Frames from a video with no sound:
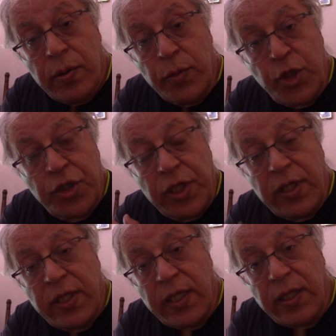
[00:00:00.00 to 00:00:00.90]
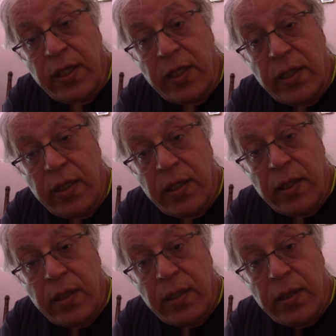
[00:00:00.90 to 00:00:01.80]
Müşriğin teki.
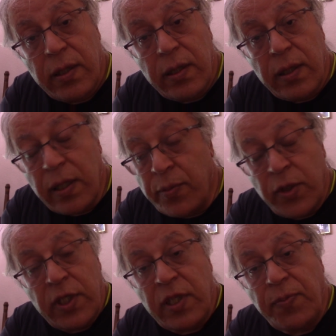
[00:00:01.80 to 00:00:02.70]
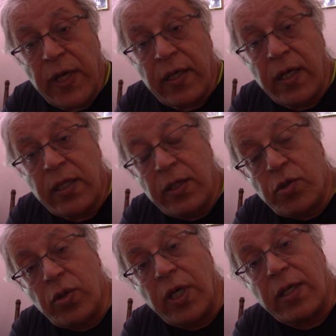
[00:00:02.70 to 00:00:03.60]
E bu gidip herhangi
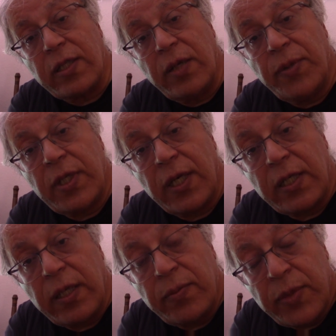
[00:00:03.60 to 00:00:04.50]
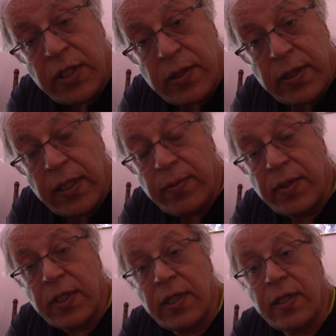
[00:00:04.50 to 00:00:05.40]
sokakta bir adam, bir diyelim
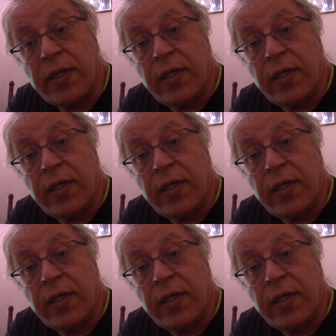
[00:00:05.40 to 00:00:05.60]
ki